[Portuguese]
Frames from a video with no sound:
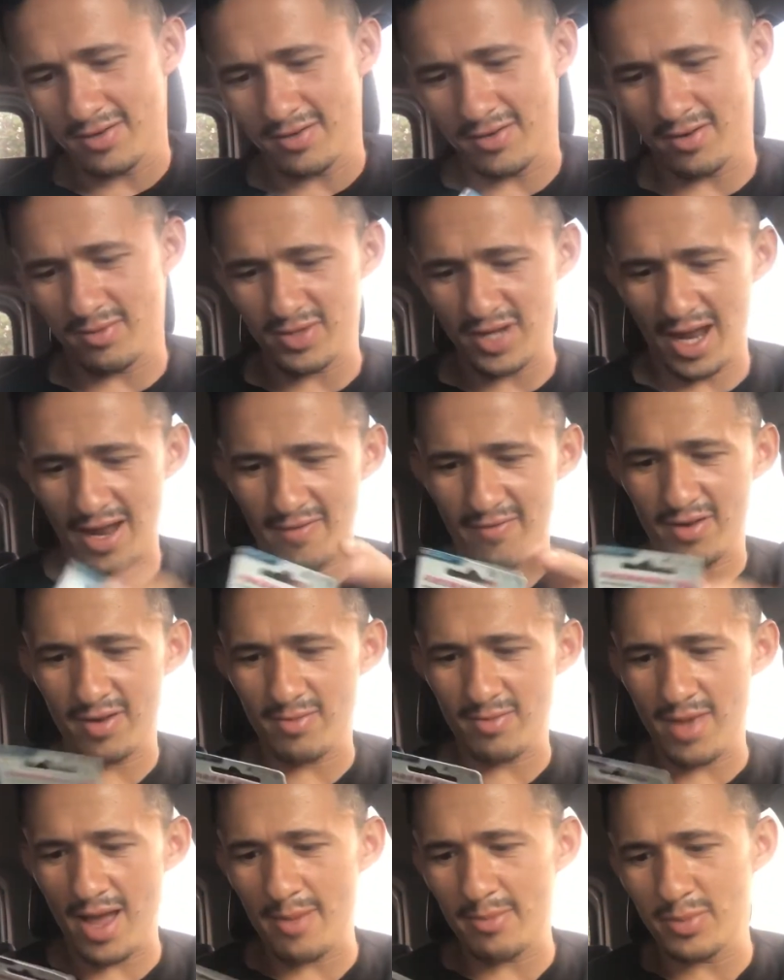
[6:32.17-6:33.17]
Vamos já,
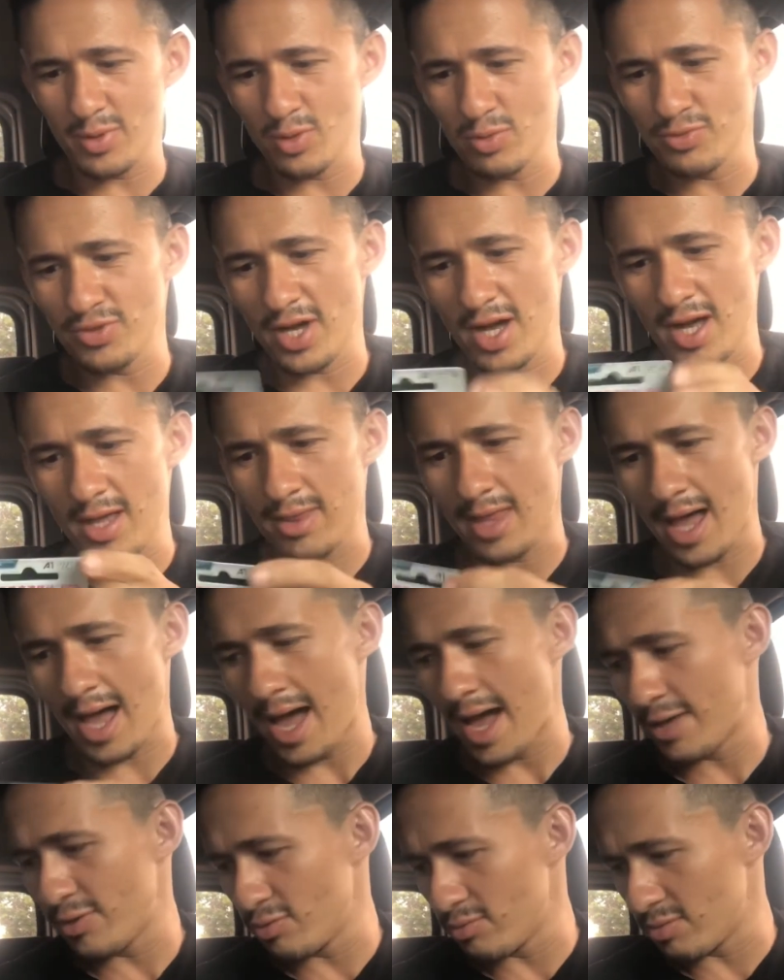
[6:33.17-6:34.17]
vamos abrir o
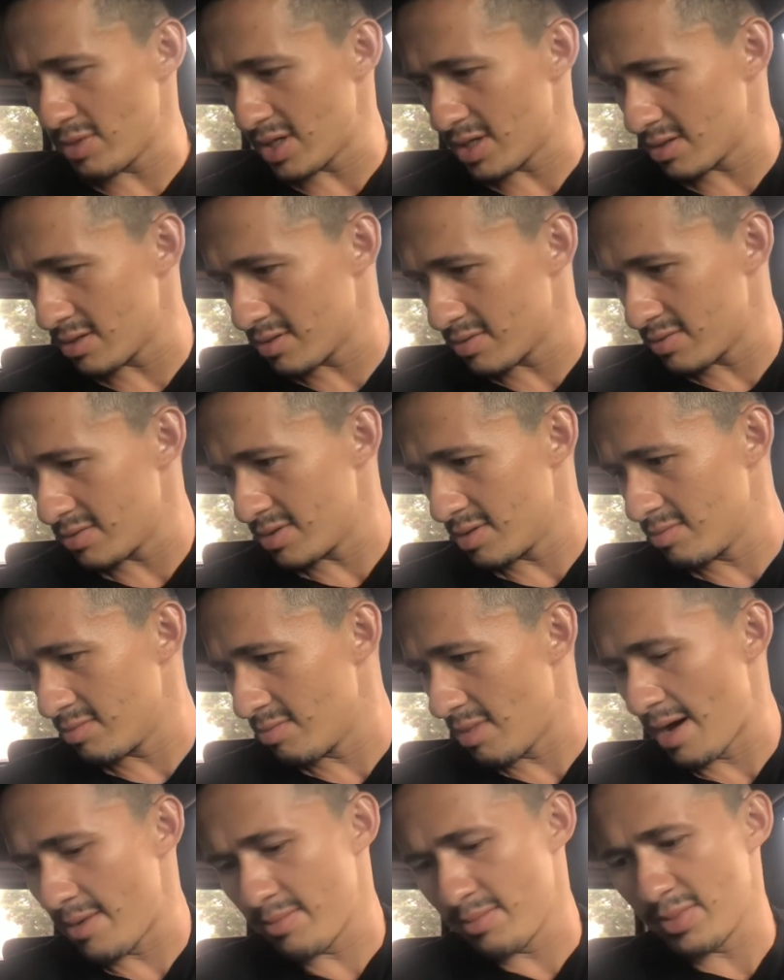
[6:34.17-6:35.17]
danado, mano. Vamos
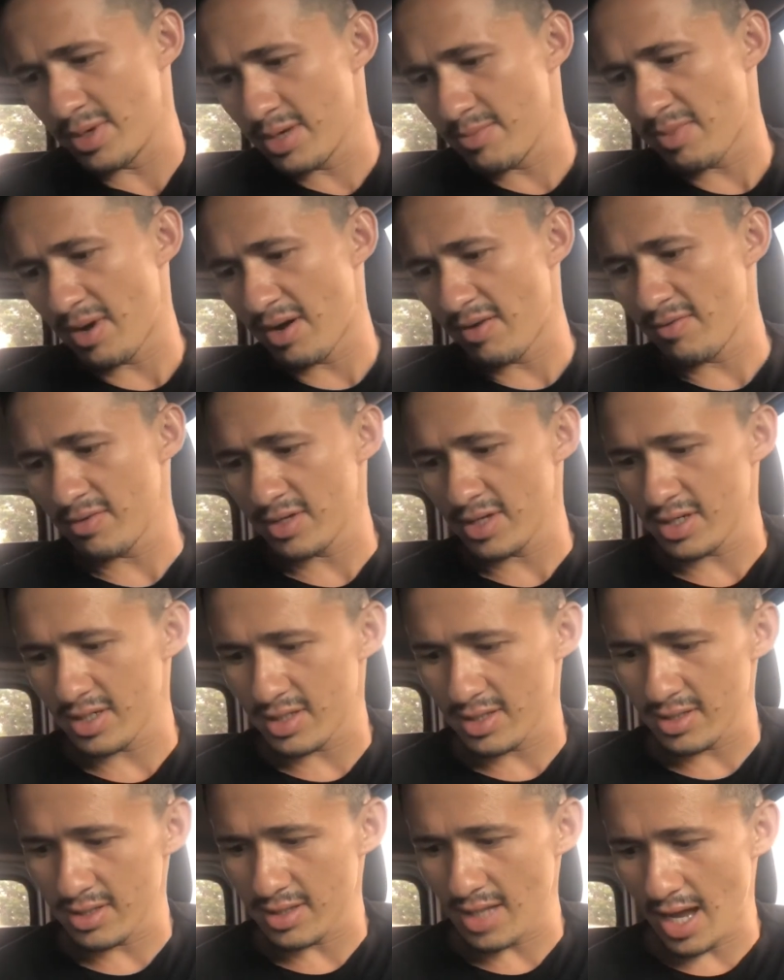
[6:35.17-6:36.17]
abrir para ver o que
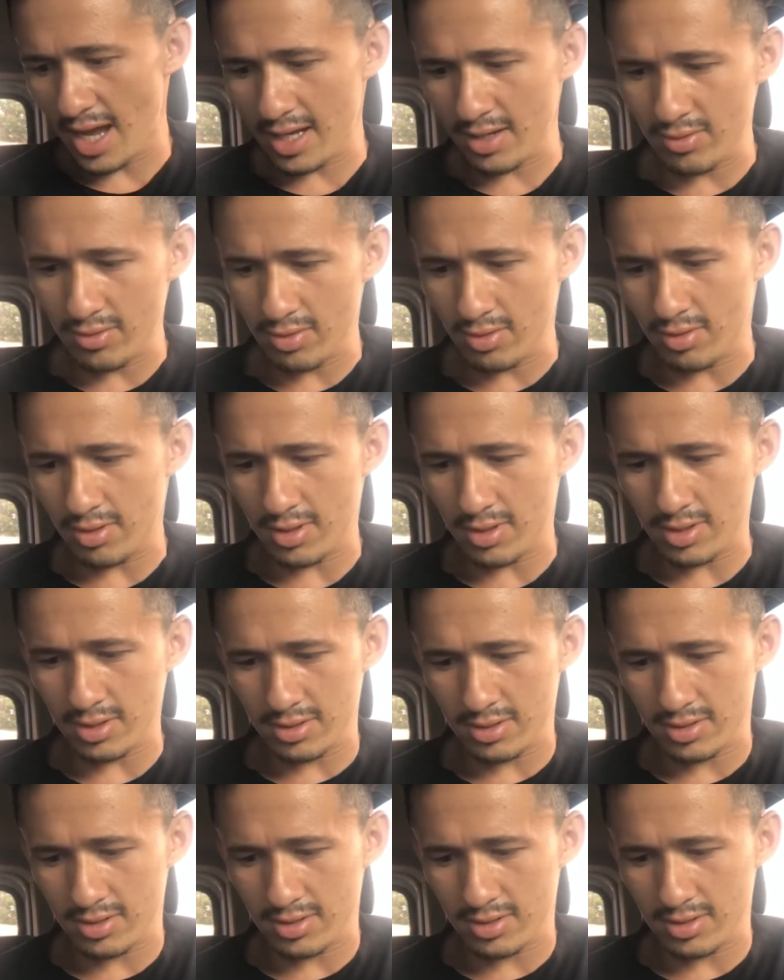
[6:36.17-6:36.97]
que dá agora.